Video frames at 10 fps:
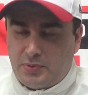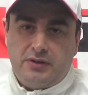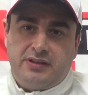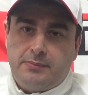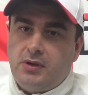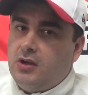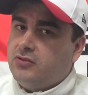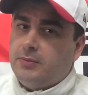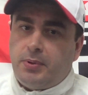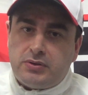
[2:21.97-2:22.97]
Por exemplo,
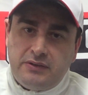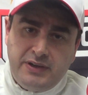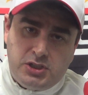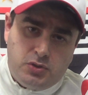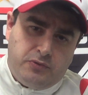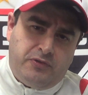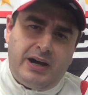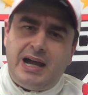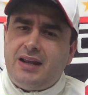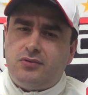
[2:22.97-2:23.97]
São Paulo tem vendido
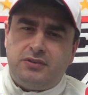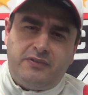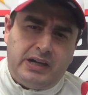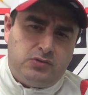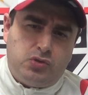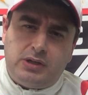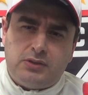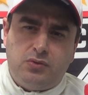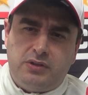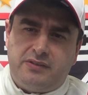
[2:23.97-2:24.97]
vários e vários
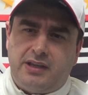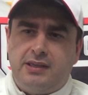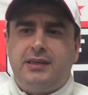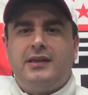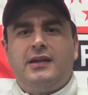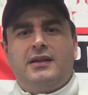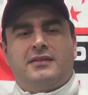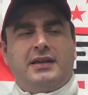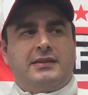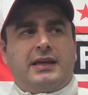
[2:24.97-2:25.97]
jogadores aí
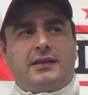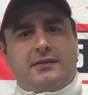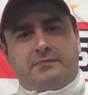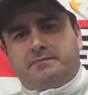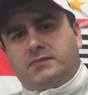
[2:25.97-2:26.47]
sem ter